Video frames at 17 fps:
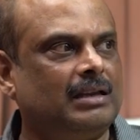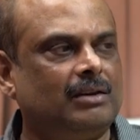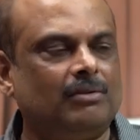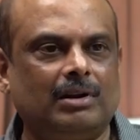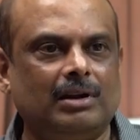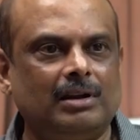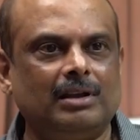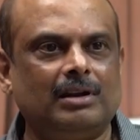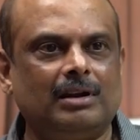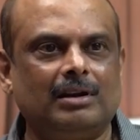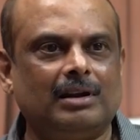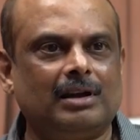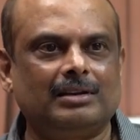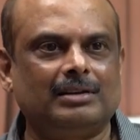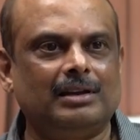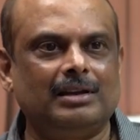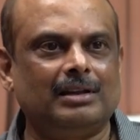ఏమో
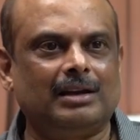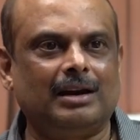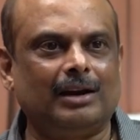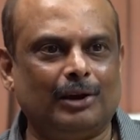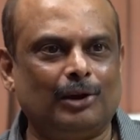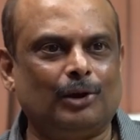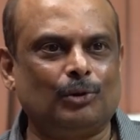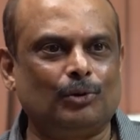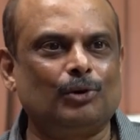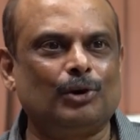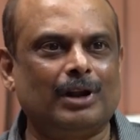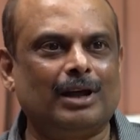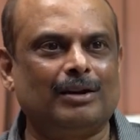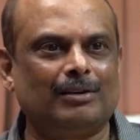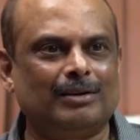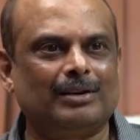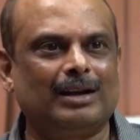నాకు తెలియదు అని
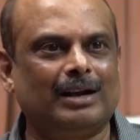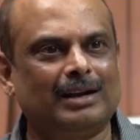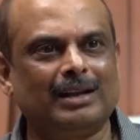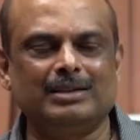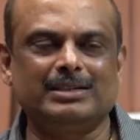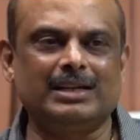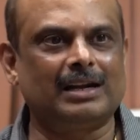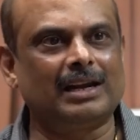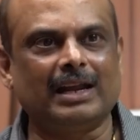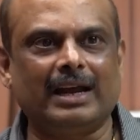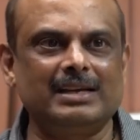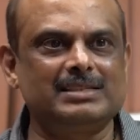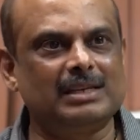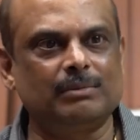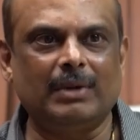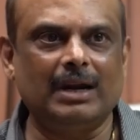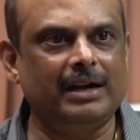అనుకుంటున్నాను అంటే జనరల్గా
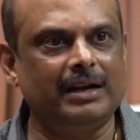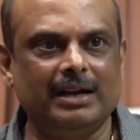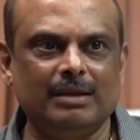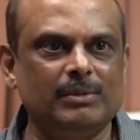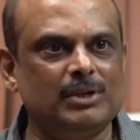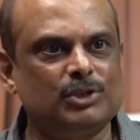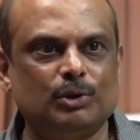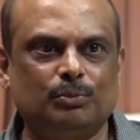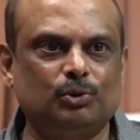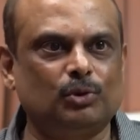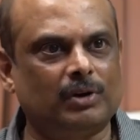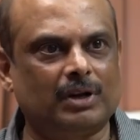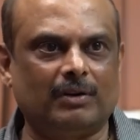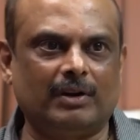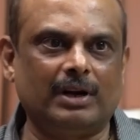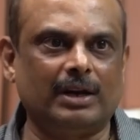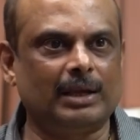ఆయన సినిమాలు అంటే మేము చెప్తూ
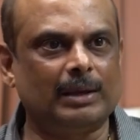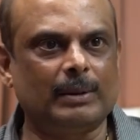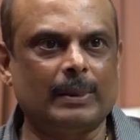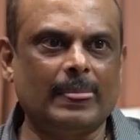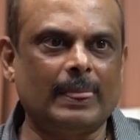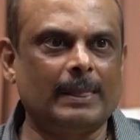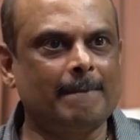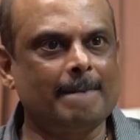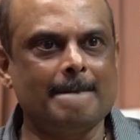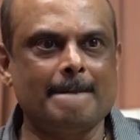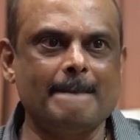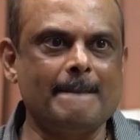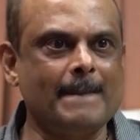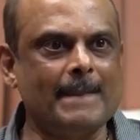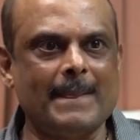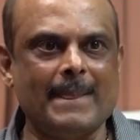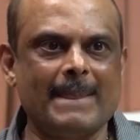ఉంటామండి
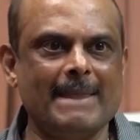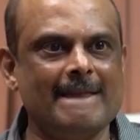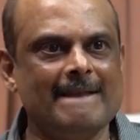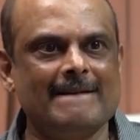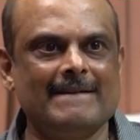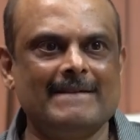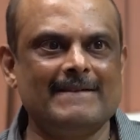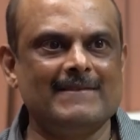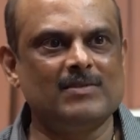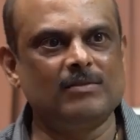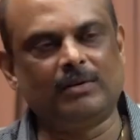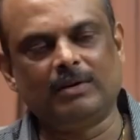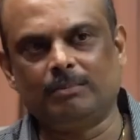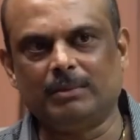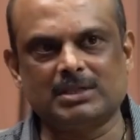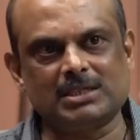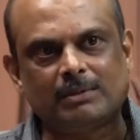
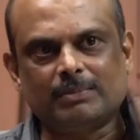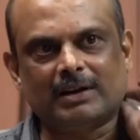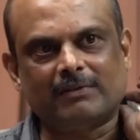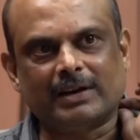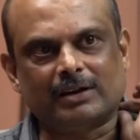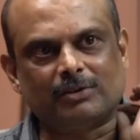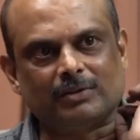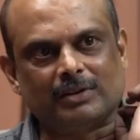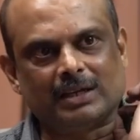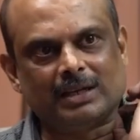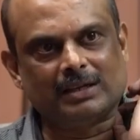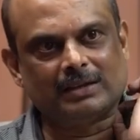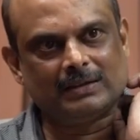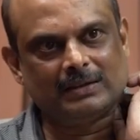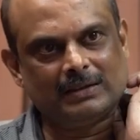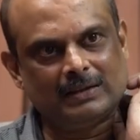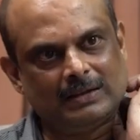ఇప్పుడు మిస్టర్ పర్ఫెక్ట్ ఉంది
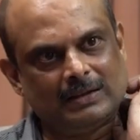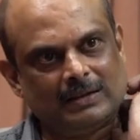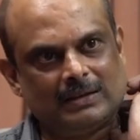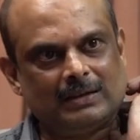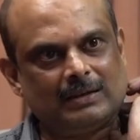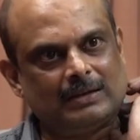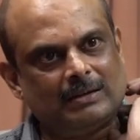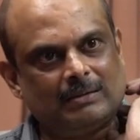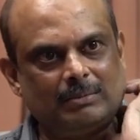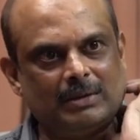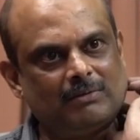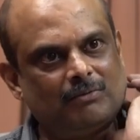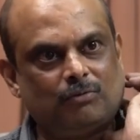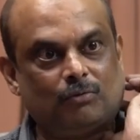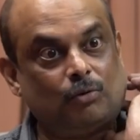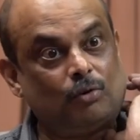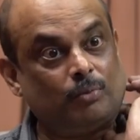
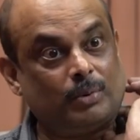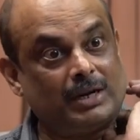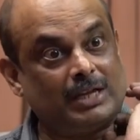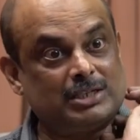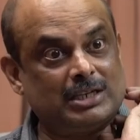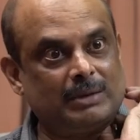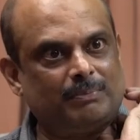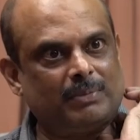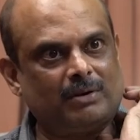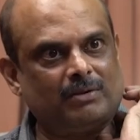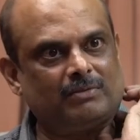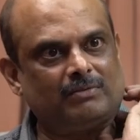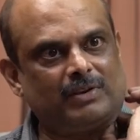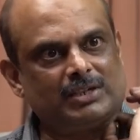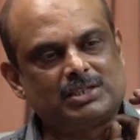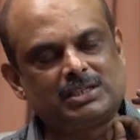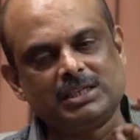మేము ఓపెన్గా చెప్పాం
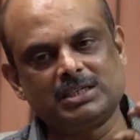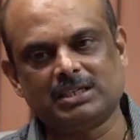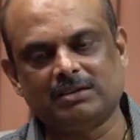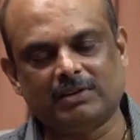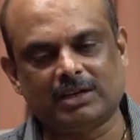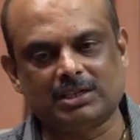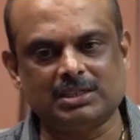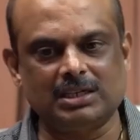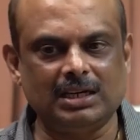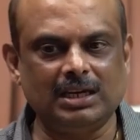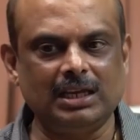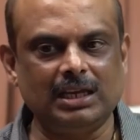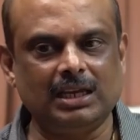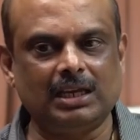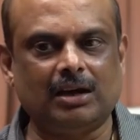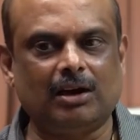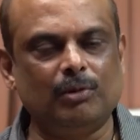ఫస్ట్ తీసిన వర్షన్ని
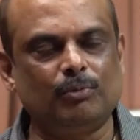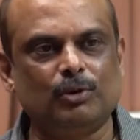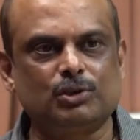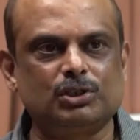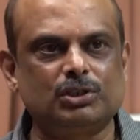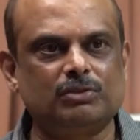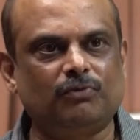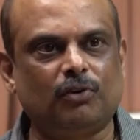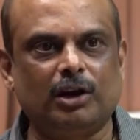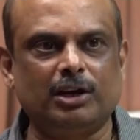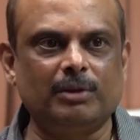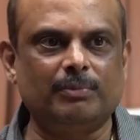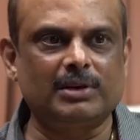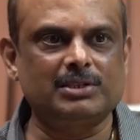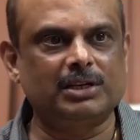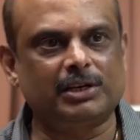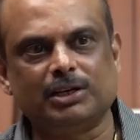ఆల్మోస్ట్ ఫార్టీ
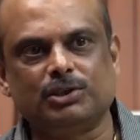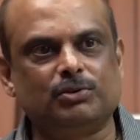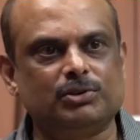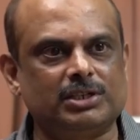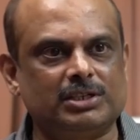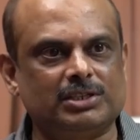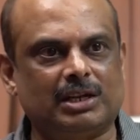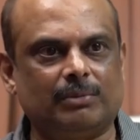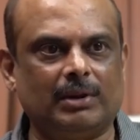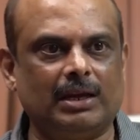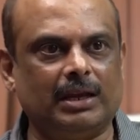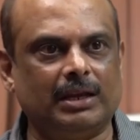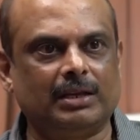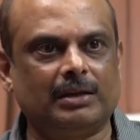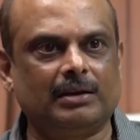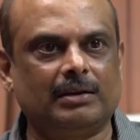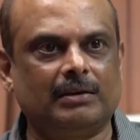పర్సెంట్ రీషూట్ చేశారు
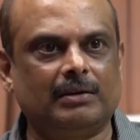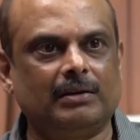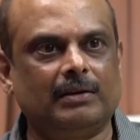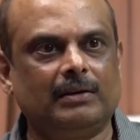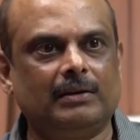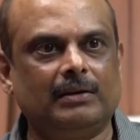మళ్ళీ ఓకే